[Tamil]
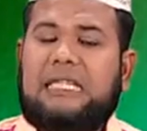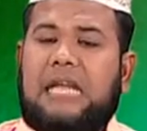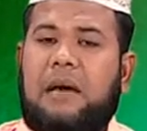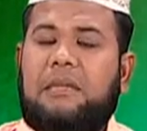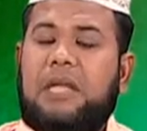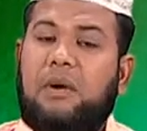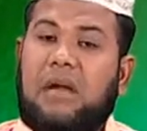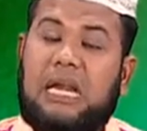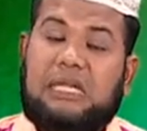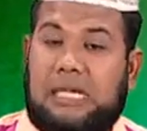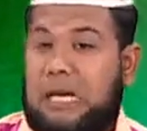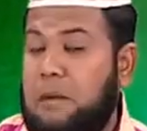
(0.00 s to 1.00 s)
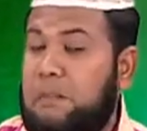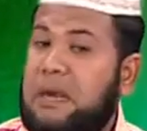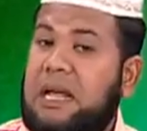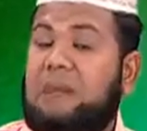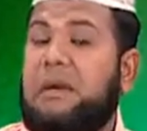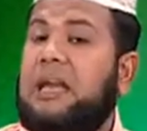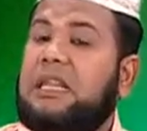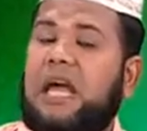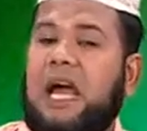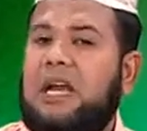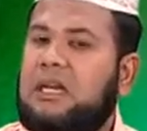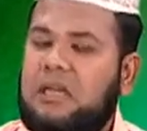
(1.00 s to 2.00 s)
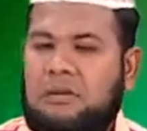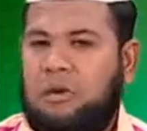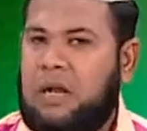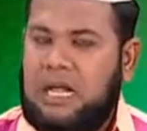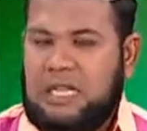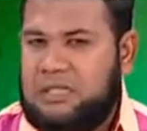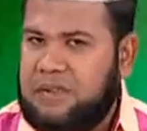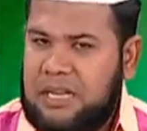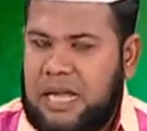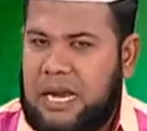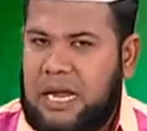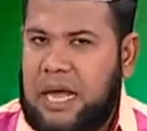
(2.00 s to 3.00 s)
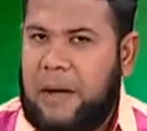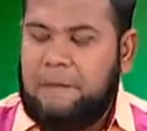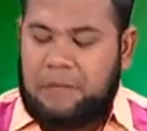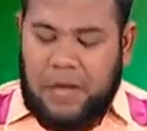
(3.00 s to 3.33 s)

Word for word: இஸ்லாம் பற்றி அவங்க எல்லாம் சிகப்பு நிறமாக இருந்தாங்கன்னு ஒரு ஹதீஸ் வருதா இல்லையா